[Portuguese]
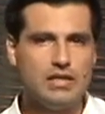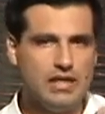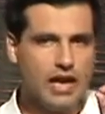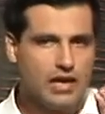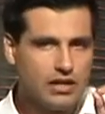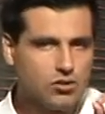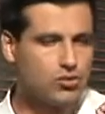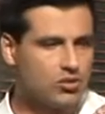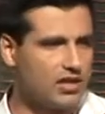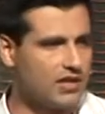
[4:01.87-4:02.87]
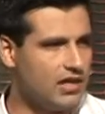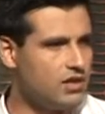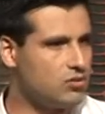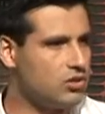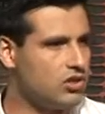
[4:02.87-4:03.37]
E é esse o
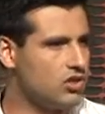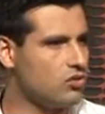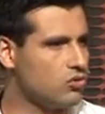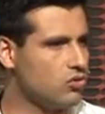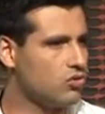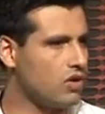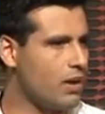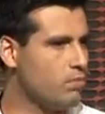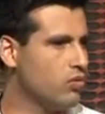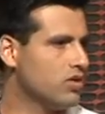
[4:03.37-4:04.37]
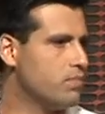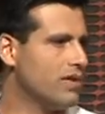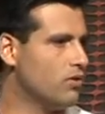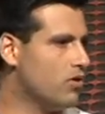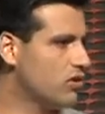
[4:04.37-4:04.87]
segredo que Jesus aponta
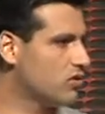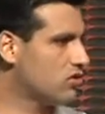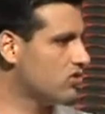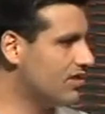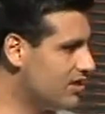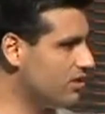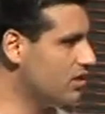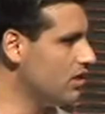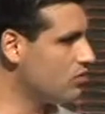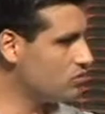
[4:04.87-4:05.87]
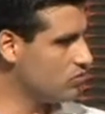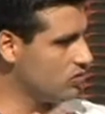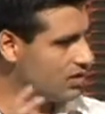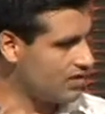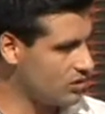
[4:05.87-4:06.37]
para nós nesse
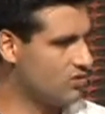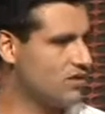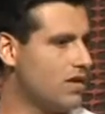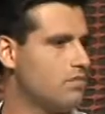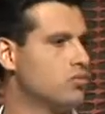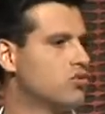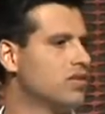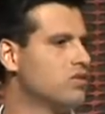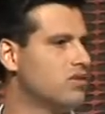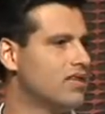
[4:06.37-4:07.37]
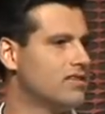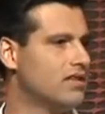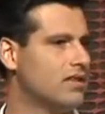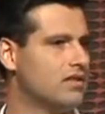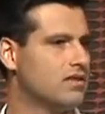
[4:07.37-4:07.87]
texto e que a gente está buscando
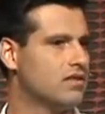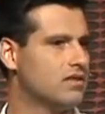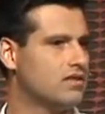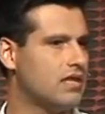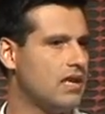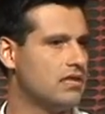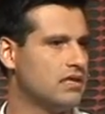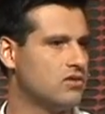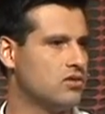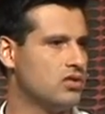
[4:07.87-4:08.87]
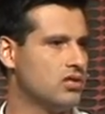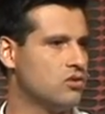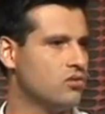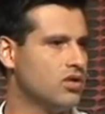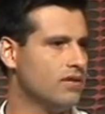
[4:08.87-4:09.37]
nessa série deste
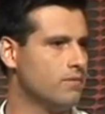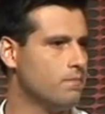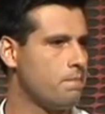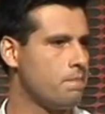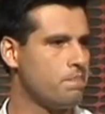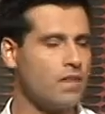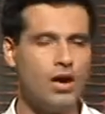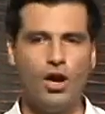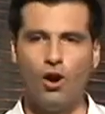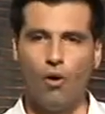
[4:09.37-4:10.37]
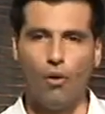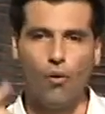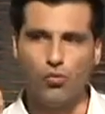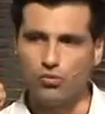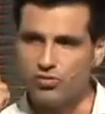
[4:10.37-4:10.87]
início de ano.
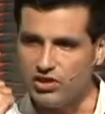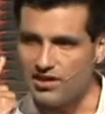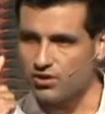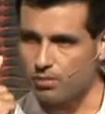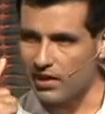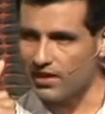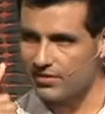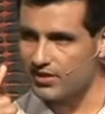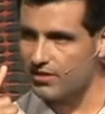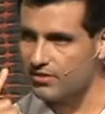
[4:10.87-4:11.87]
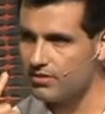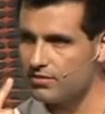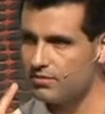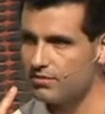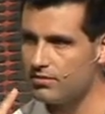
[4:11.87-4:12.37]
Ouvir as palavras
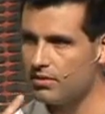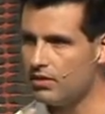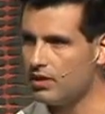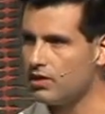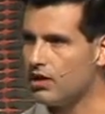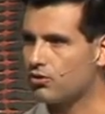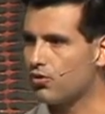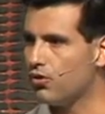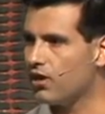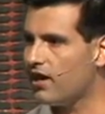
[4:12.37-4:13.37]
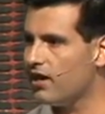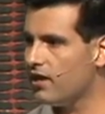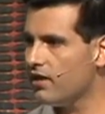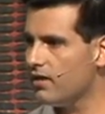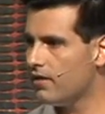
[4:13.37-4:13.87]
e as colocar
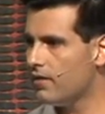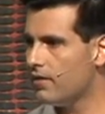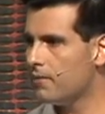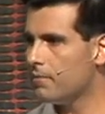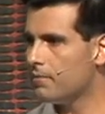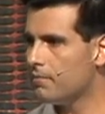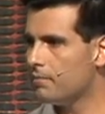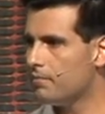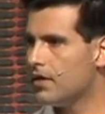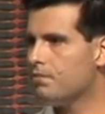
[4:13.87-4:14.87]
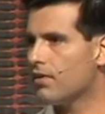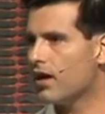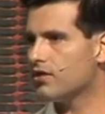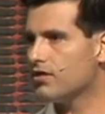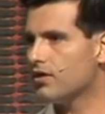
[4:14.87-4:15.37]
em, em
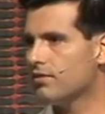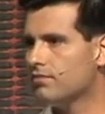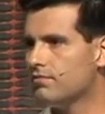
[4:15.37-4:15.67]
prática.